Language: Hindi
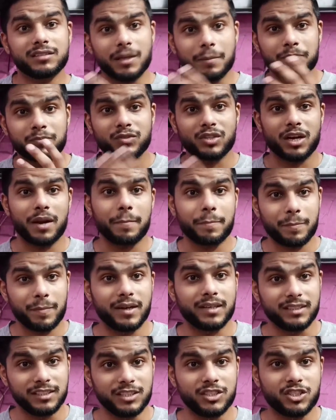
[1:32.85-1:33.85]
तब
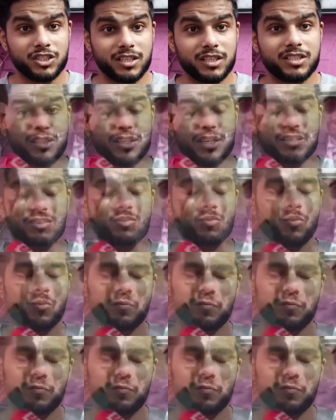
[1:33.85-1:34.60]
तिरपन इंच की चेस्ट हो